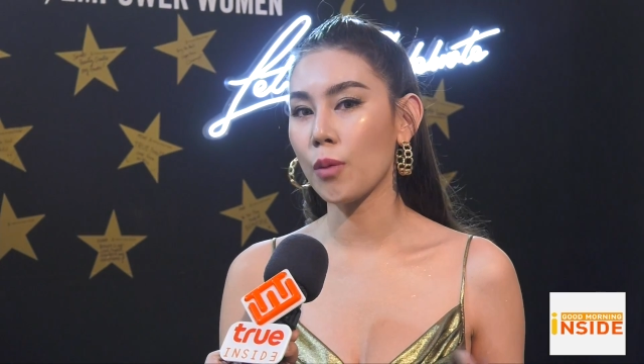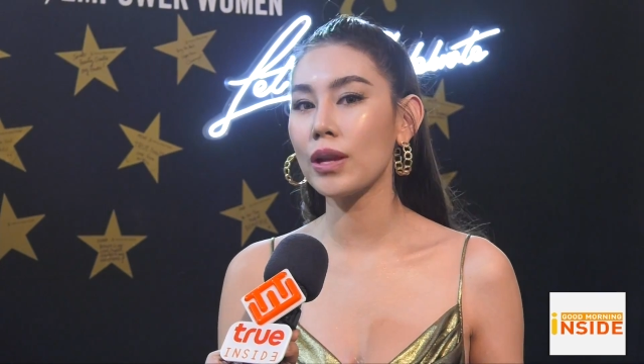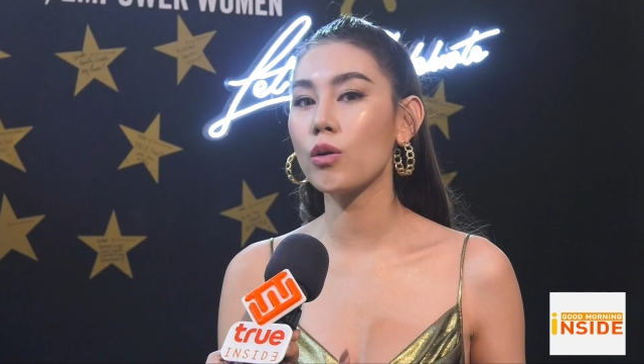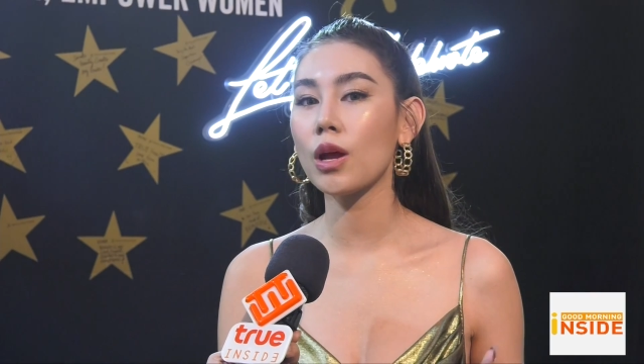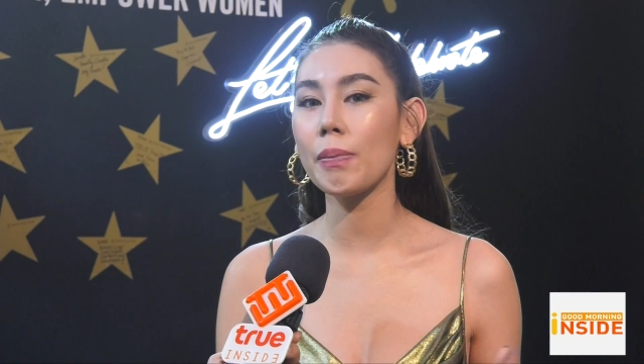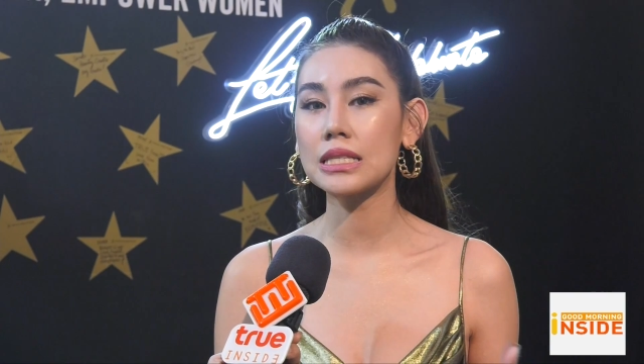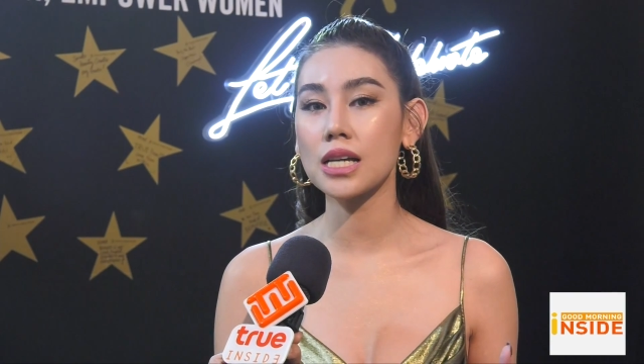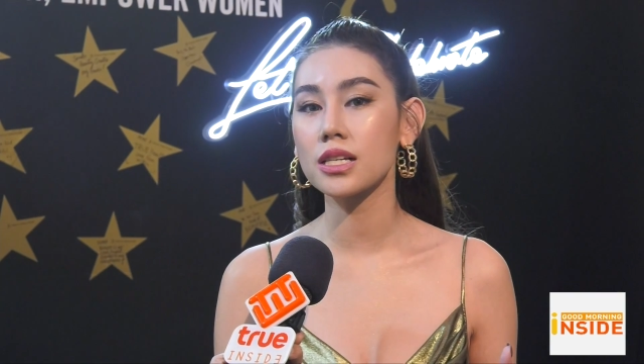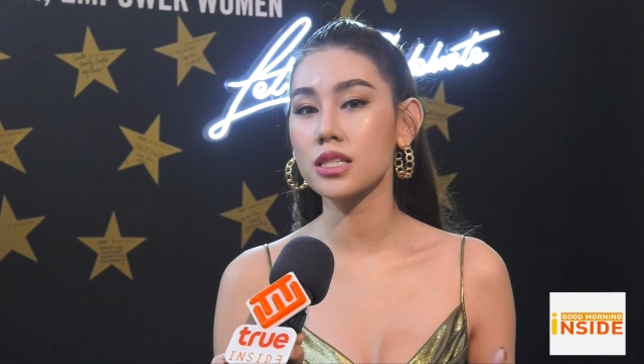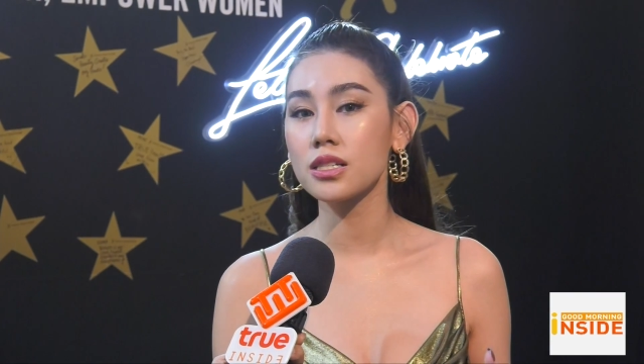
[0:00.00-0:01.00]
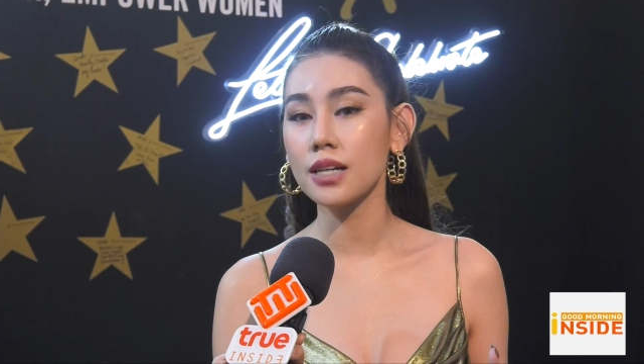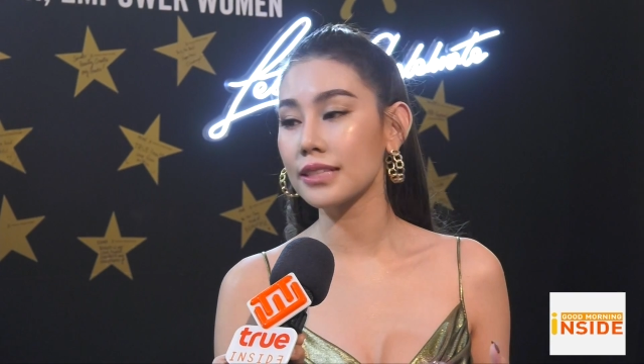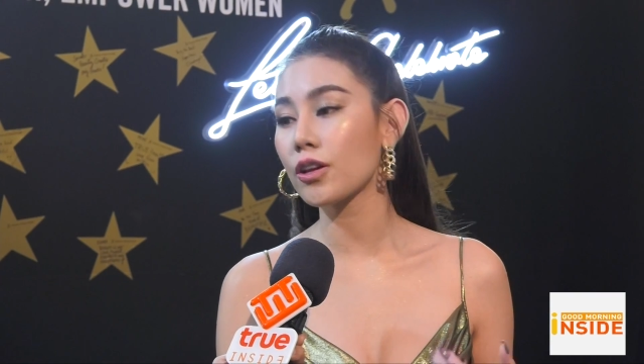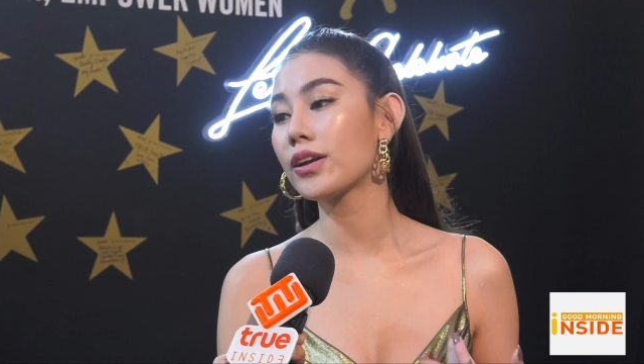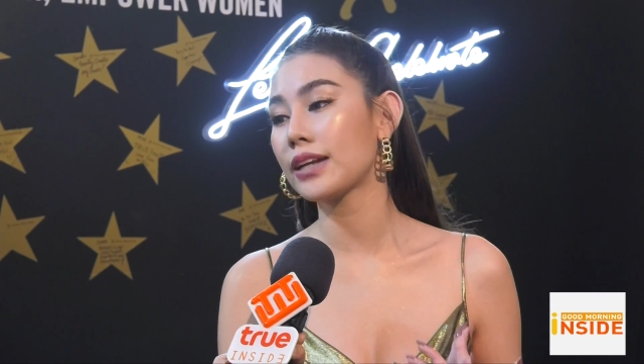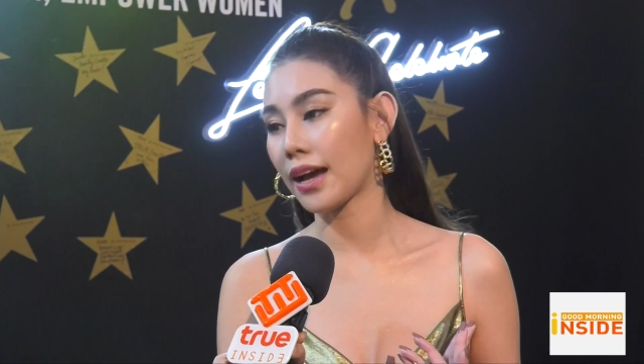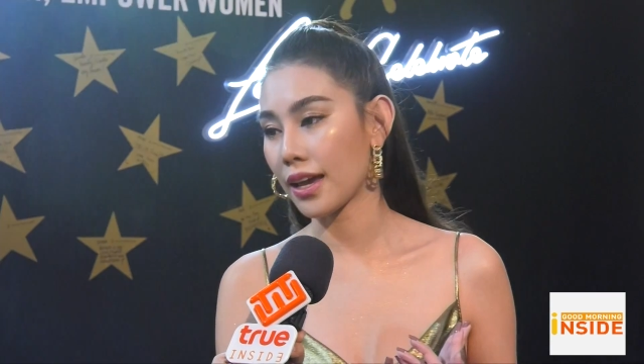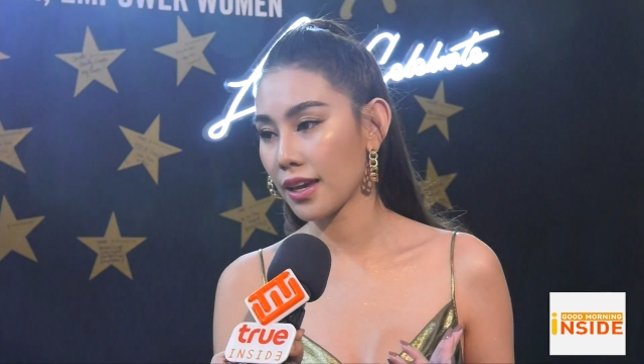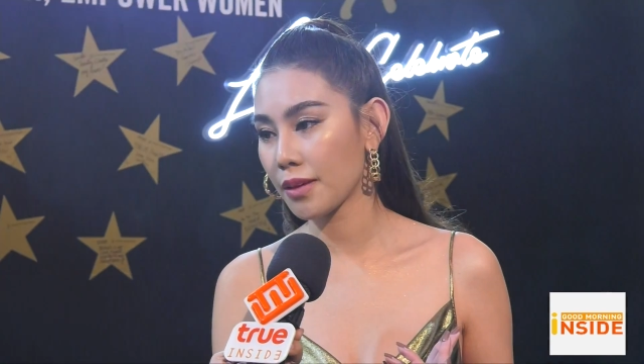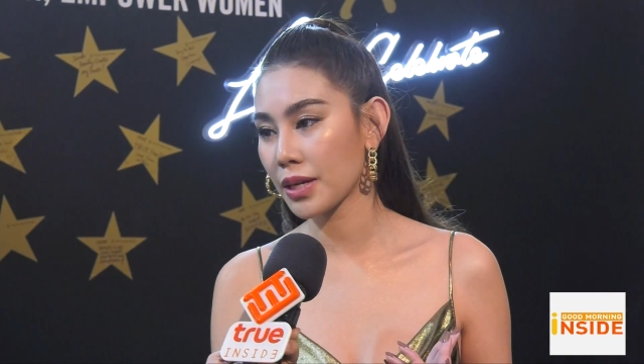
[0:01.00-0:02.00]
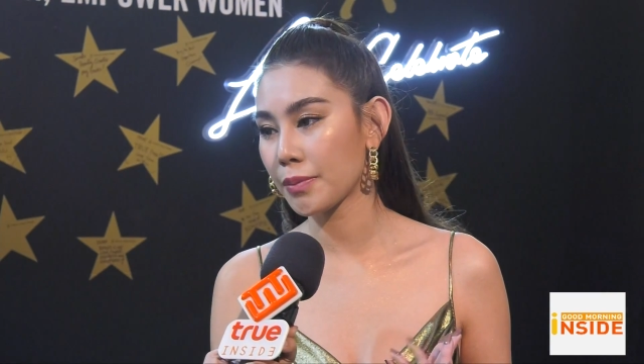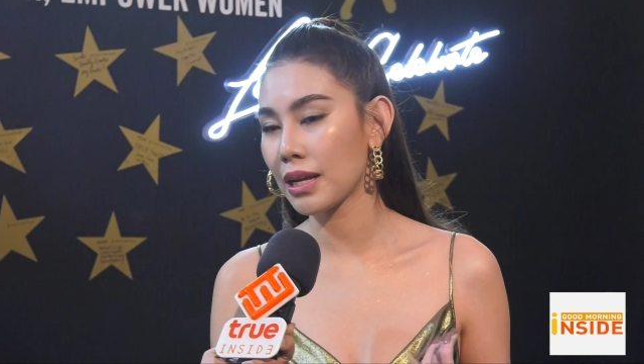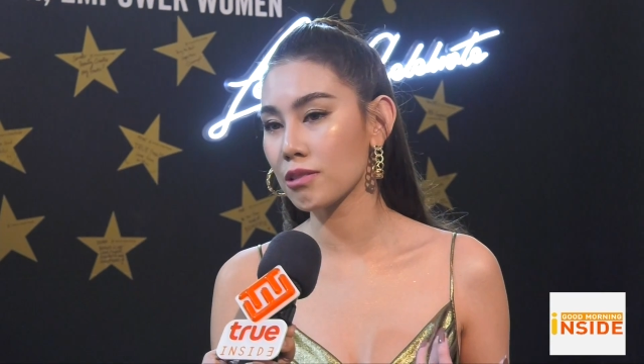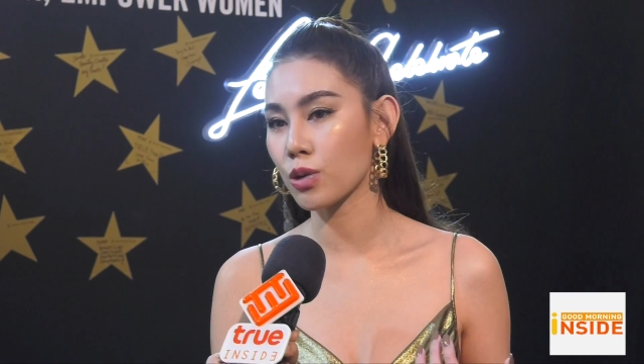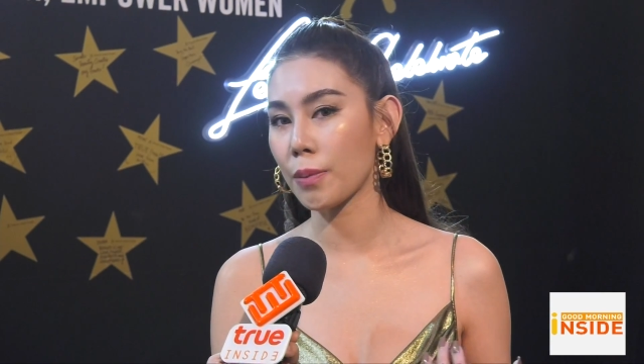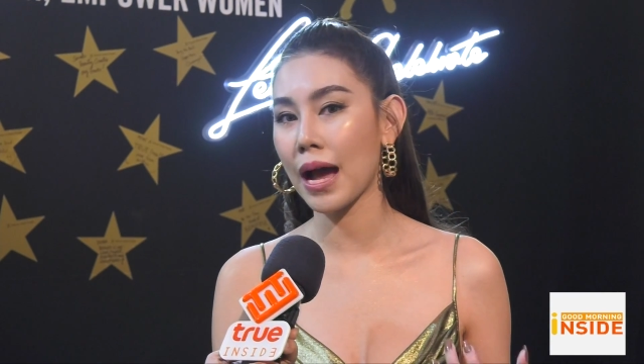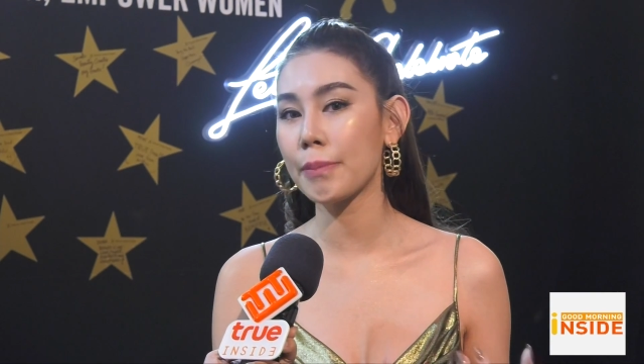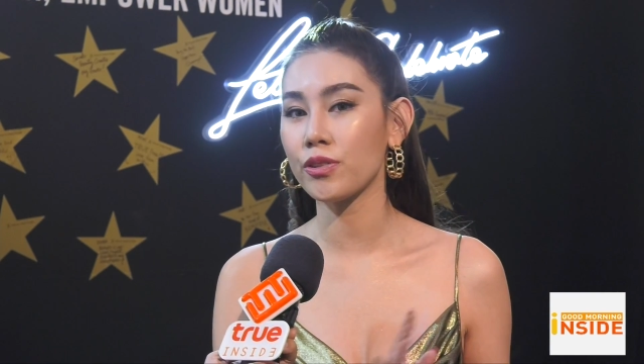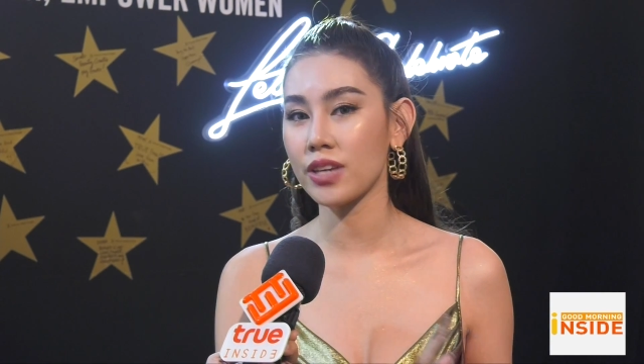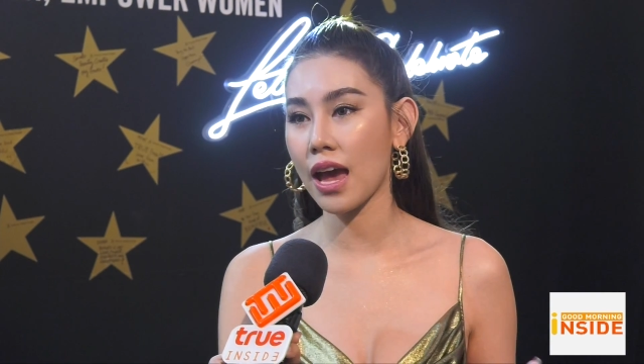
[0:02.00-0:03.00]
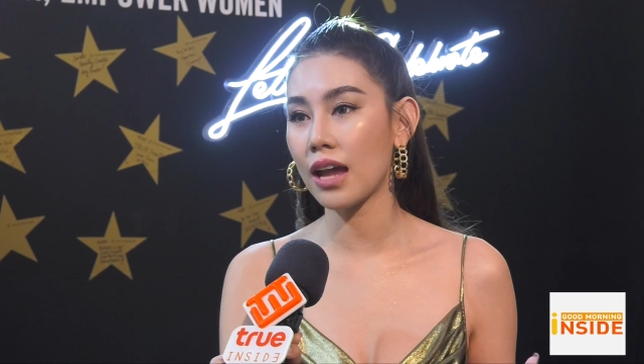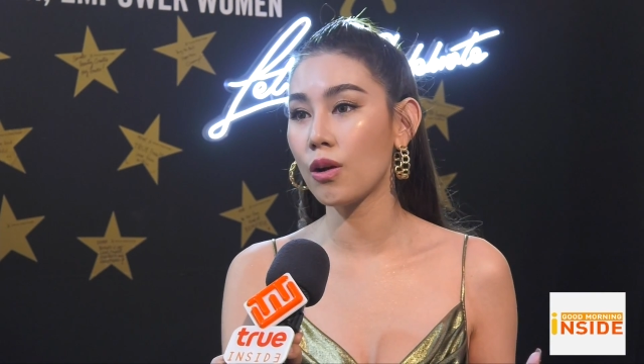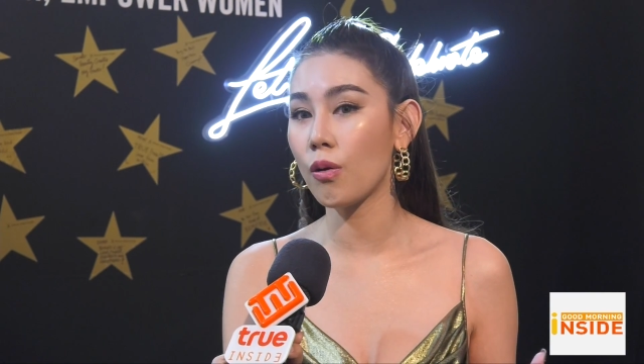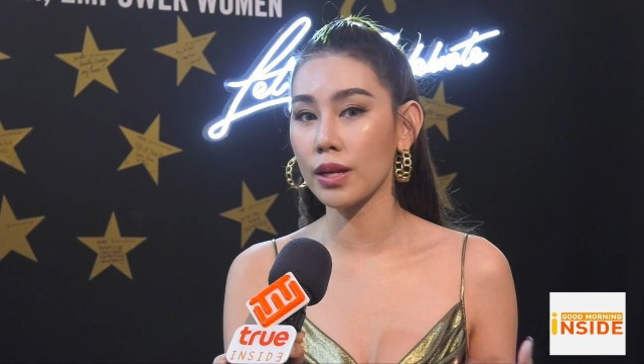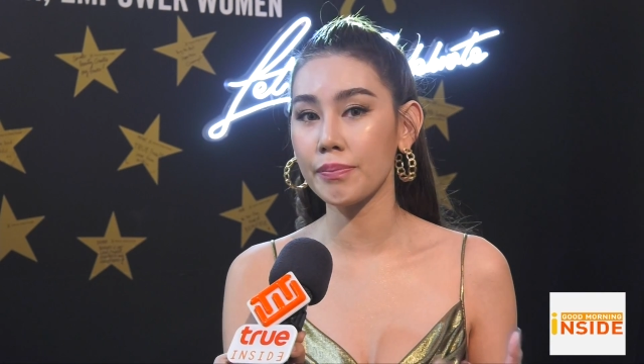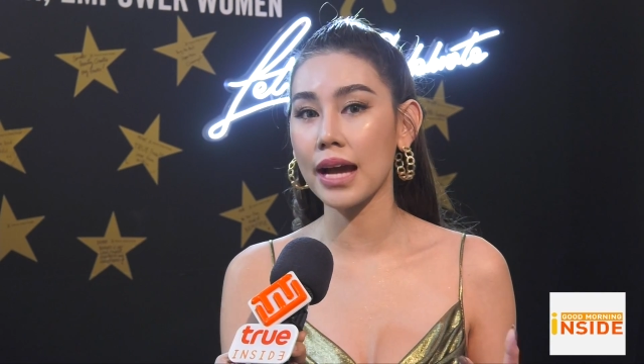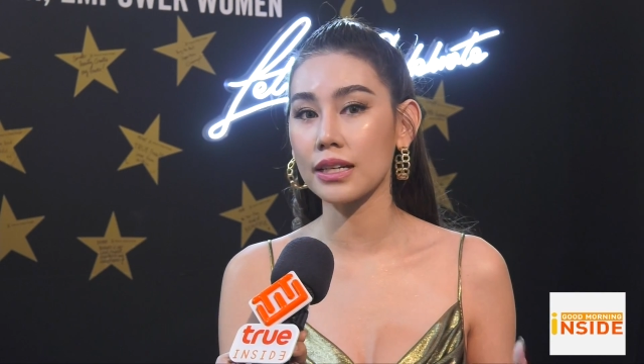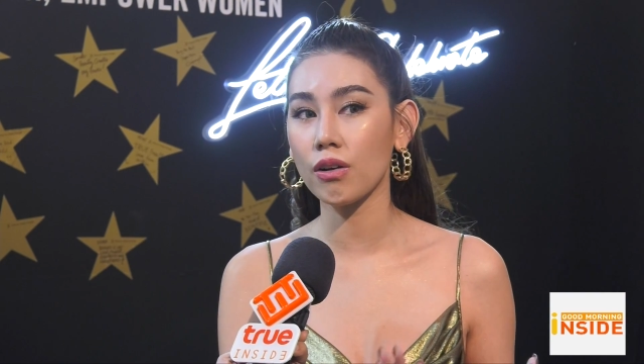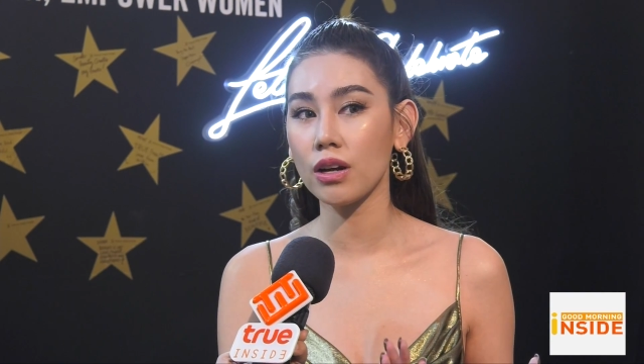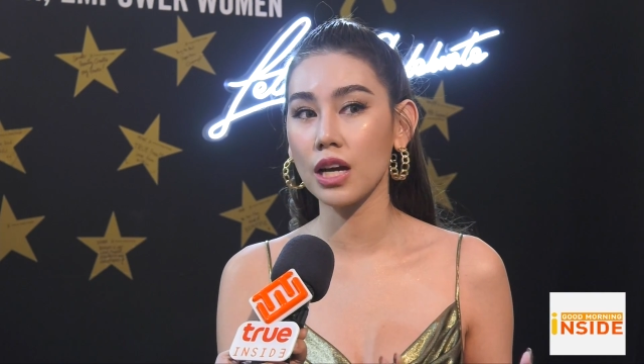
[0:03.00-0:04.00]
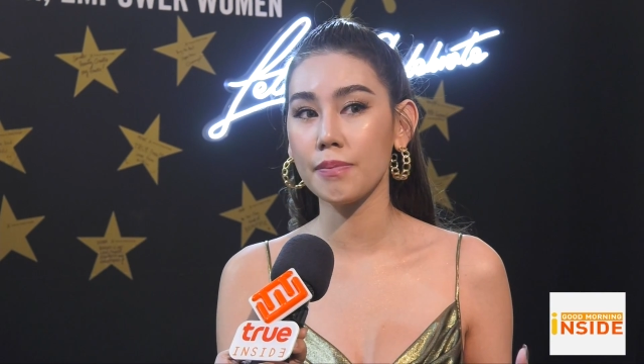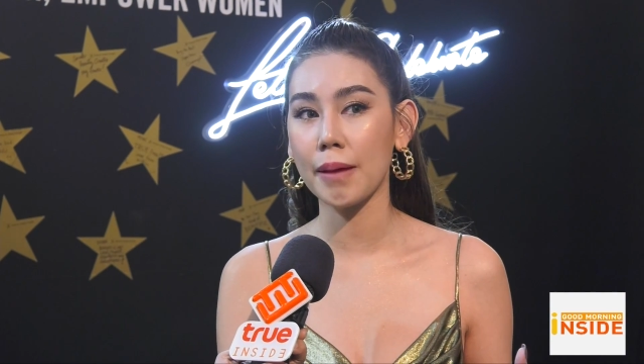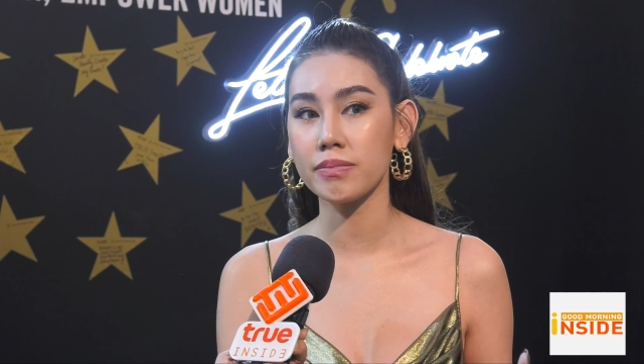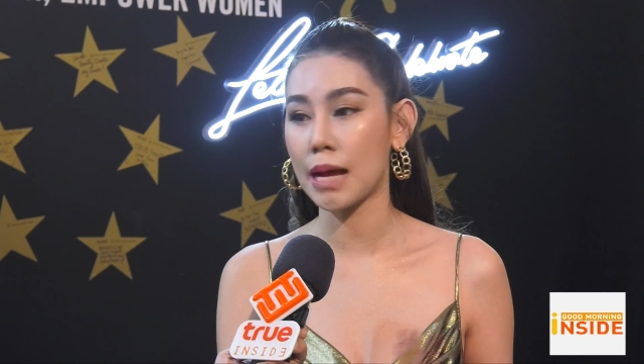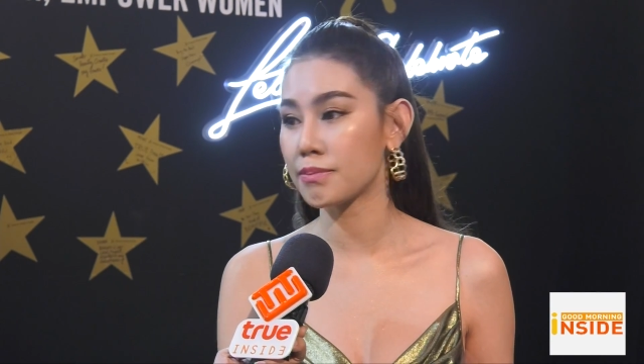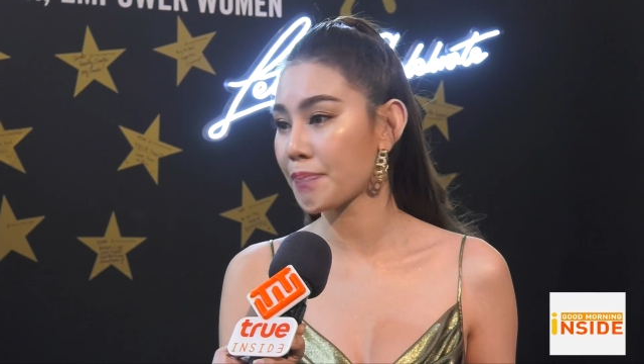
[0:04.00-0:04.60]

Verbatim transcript: เราไม่รู้เราไปเจอเชื้อตอนไหนมันทำให้เราสุขภาพเราแย่ลงน้ำหนักเราก็เหลือแบบ